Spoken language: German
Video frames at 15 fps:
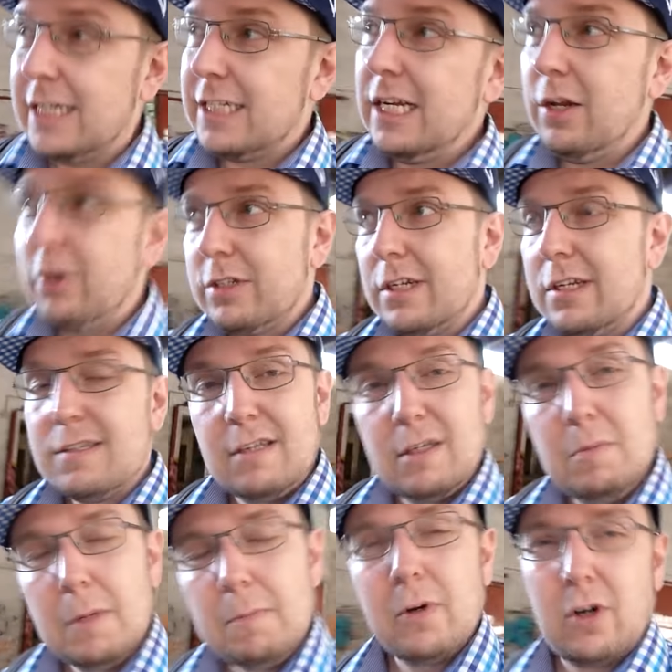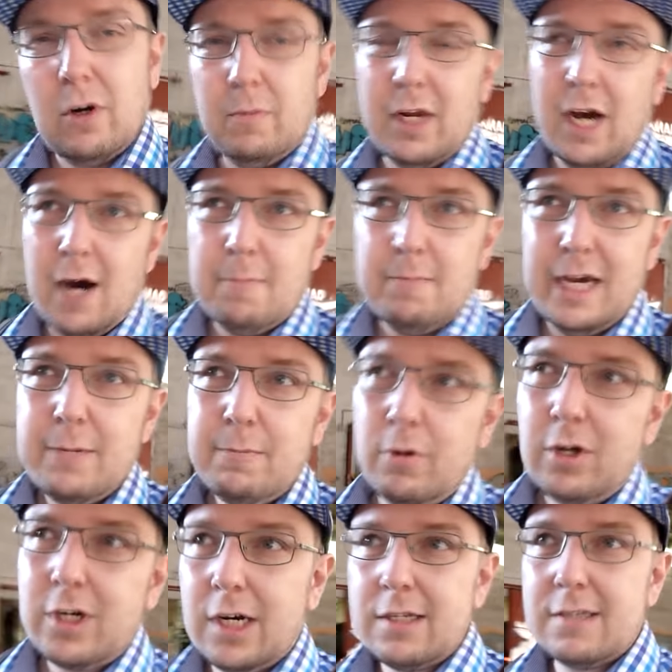Die Leute, die es nicht mitbekommen haben,
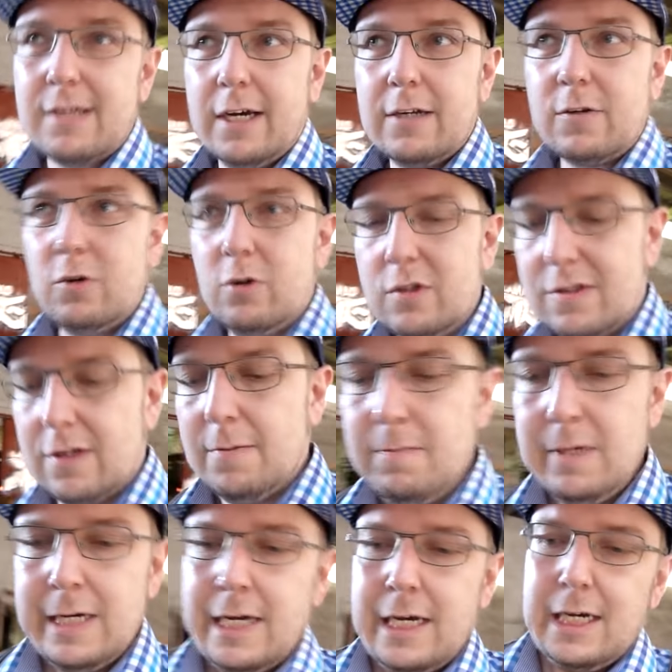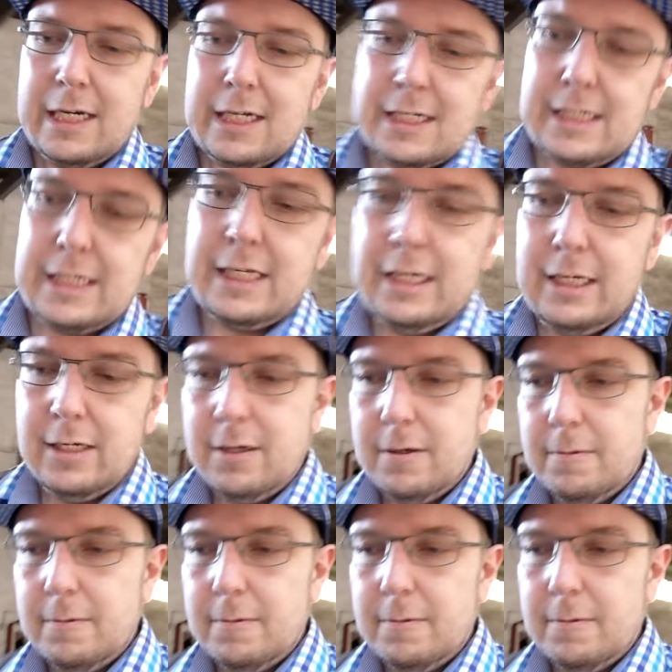Adblock hat seit kurzem die